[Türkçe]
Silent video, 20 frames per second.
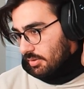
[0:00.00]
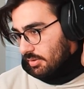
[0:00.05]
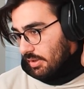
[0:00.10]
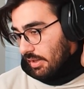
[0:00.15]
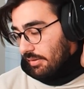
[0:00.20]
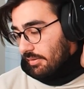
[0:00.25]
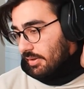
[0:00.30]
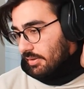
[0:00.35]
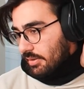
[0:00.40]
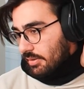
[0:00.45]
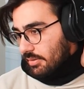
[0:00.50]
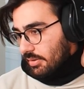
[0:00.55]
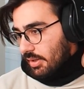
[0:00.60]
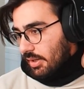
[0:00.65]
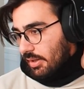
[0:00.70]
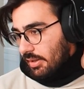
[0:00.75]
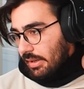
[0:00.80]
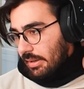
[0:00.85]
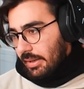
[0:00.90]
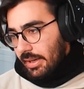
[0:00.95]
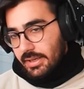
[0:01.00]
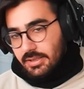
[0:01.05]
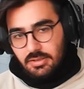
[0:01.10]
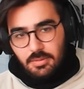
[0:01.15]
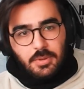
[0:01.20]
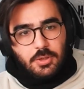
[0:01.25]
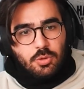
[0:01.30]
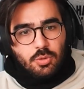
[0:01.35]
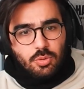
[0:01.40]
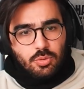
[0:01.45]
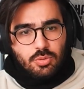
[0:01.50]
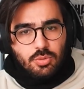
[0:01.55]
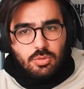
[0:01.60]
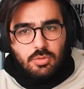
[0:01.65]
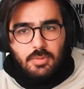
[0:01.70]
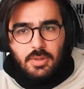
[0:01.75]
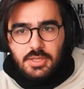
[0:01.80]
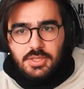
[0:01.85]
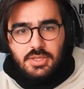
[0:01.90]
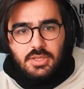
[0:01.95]
evet e, her zaman kötüydü
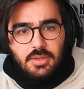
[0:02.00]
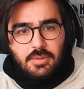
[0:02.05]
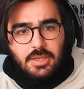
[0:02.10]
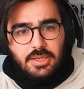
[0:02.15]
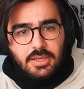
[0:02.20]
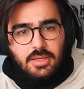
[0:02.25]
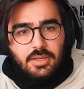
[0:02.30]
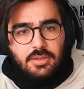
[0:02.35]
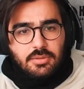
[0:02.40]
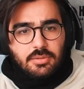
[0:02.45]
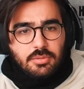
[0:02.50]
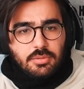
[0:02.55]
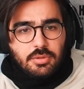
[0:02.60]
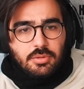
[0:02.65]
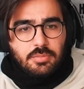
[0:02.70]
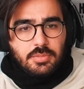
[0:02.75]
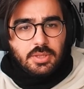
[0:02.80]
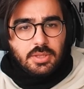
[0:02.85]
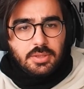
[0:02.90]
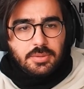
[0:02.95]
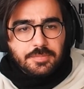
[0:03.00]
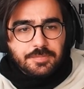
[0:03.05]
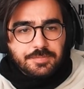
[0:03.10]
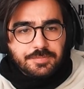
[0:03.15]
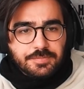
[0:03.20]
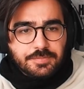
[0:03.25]
bence de ben de katılıyorum da.